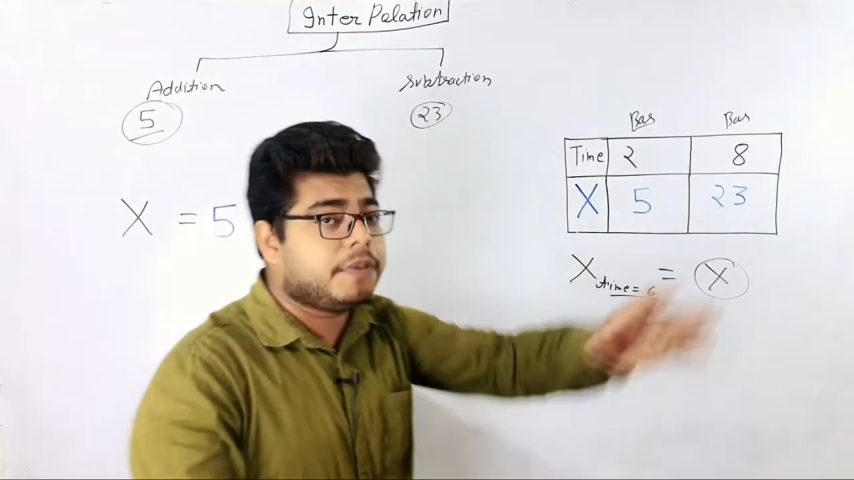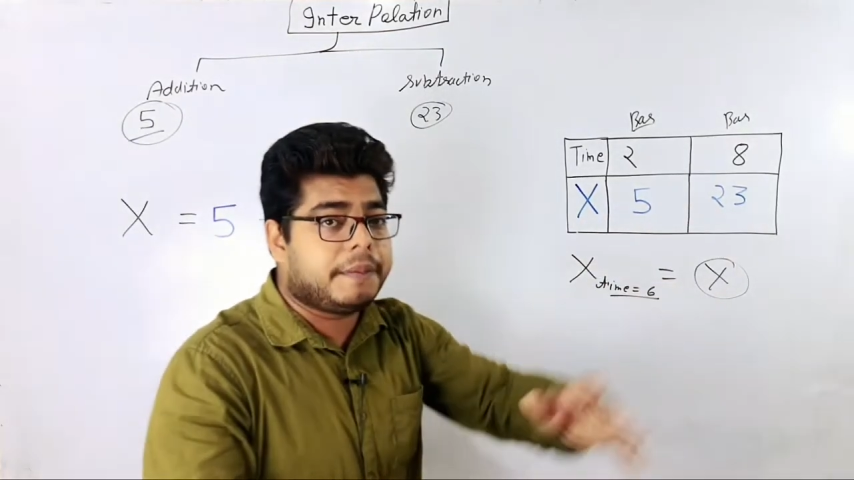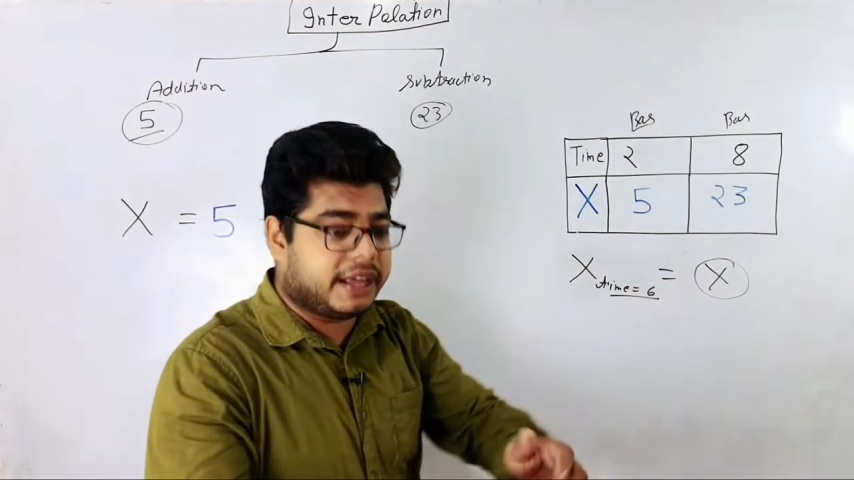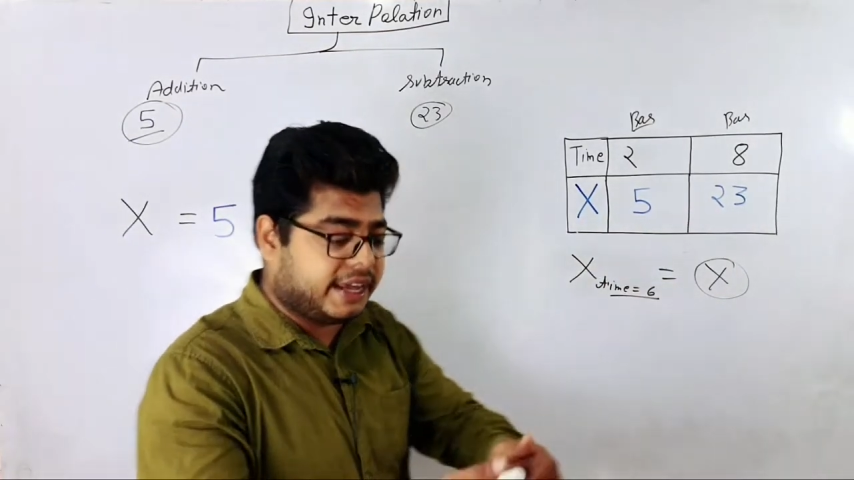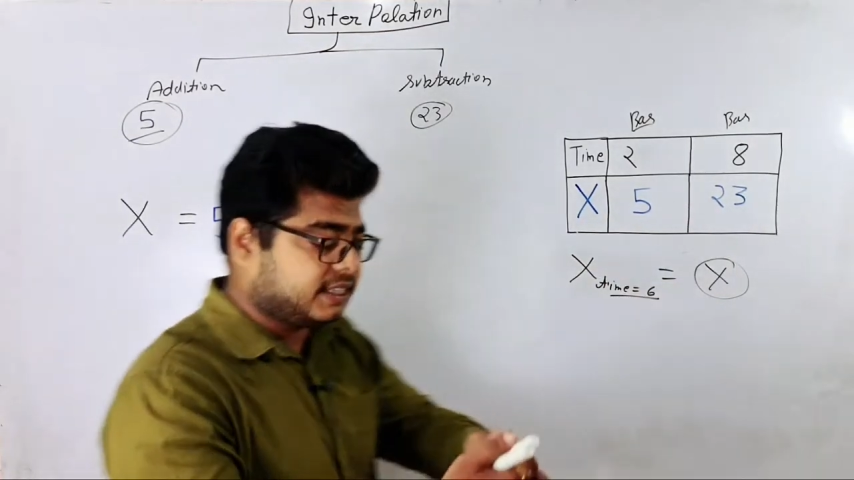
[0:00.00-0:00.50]

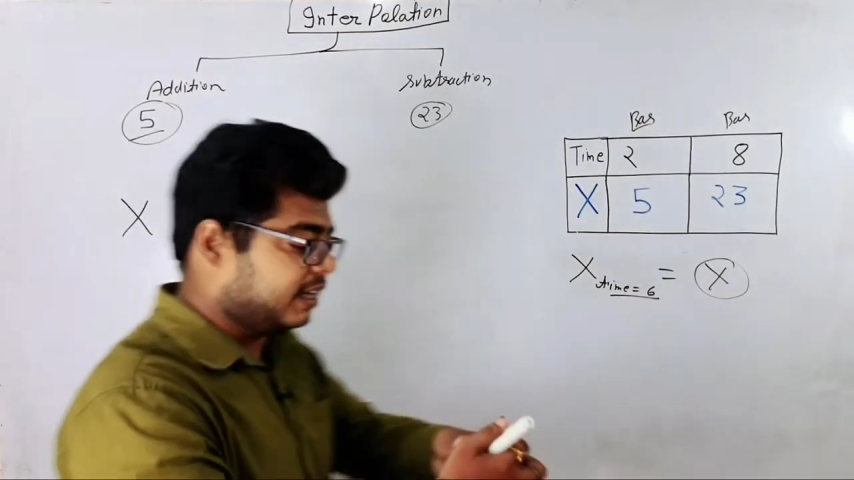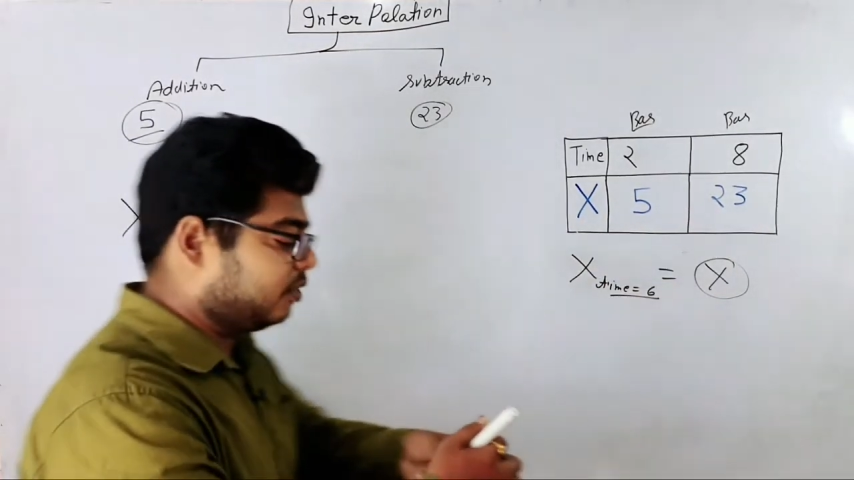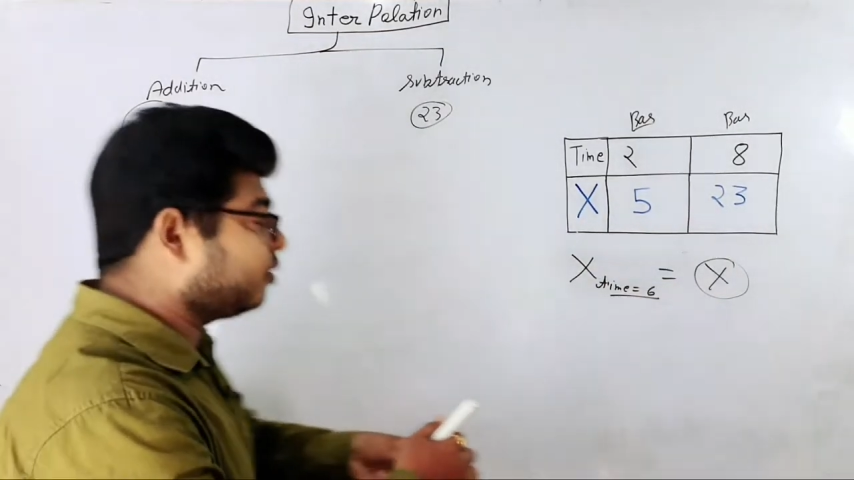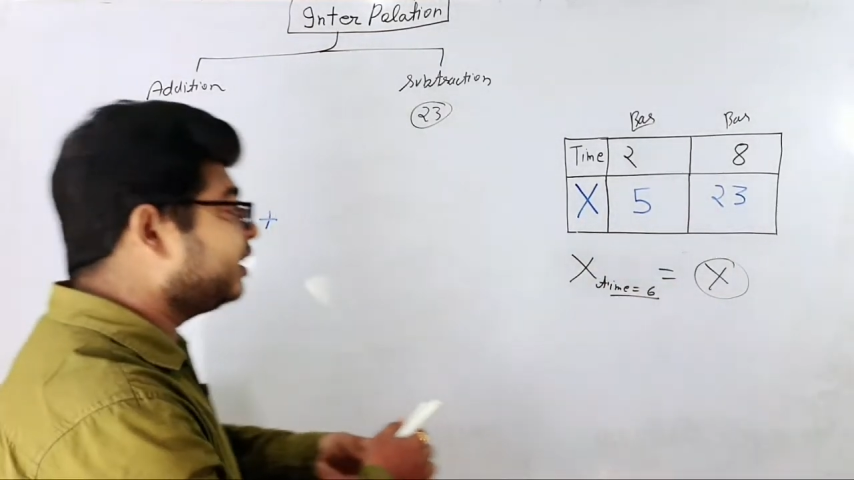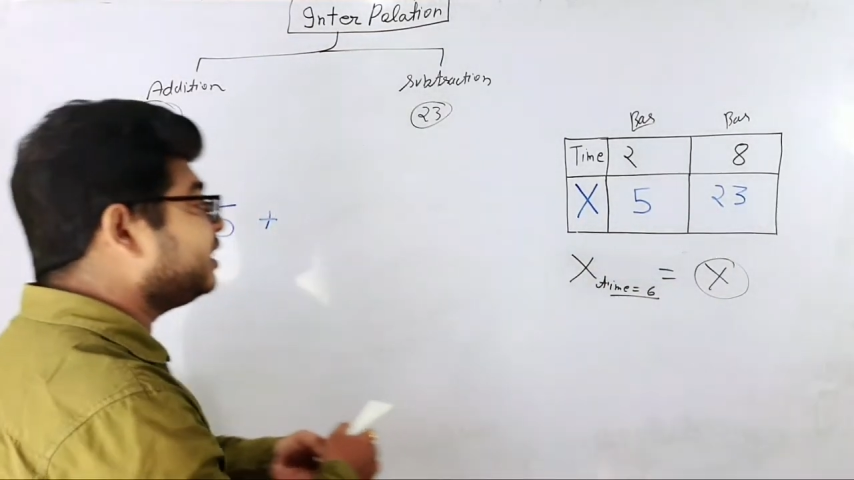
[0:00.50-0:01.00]
रुपए बढ़ गए
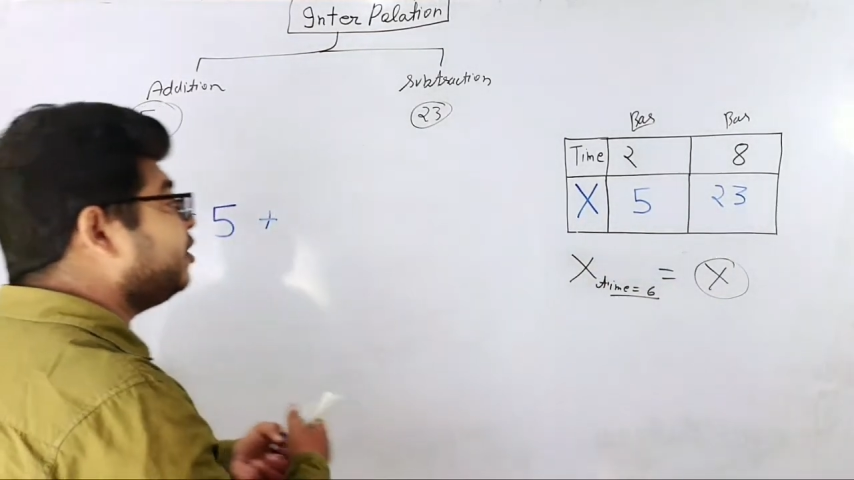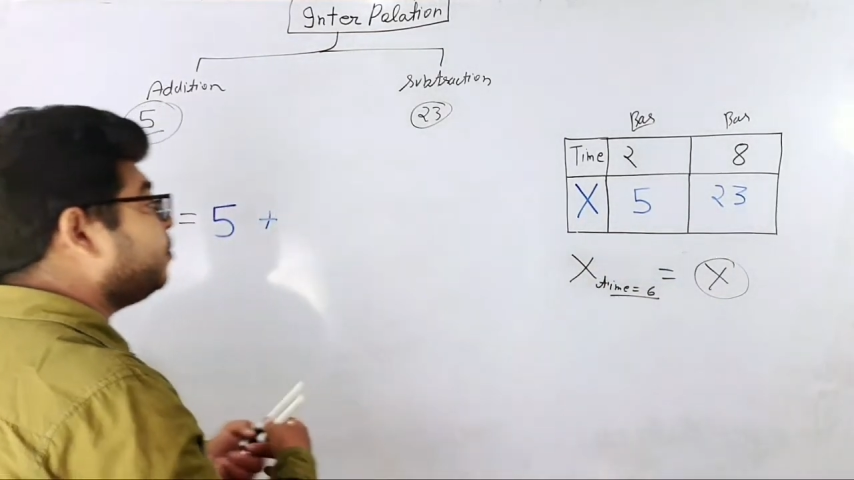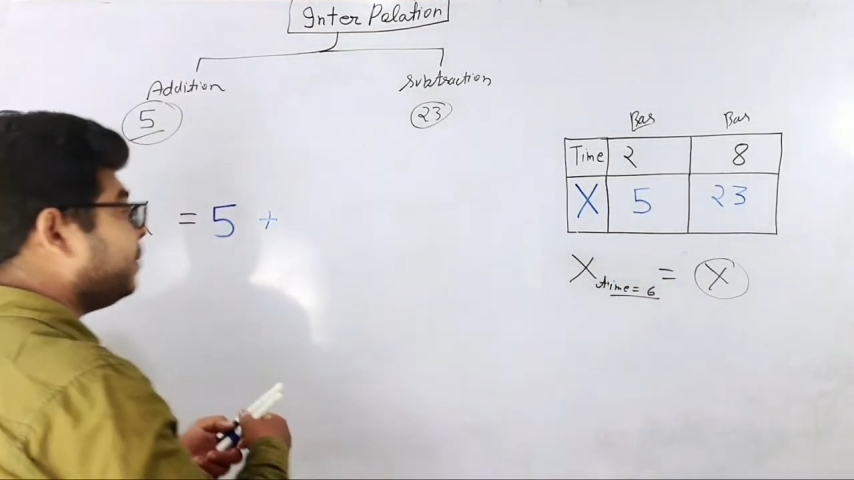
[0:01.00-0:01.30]
इसके तो कितने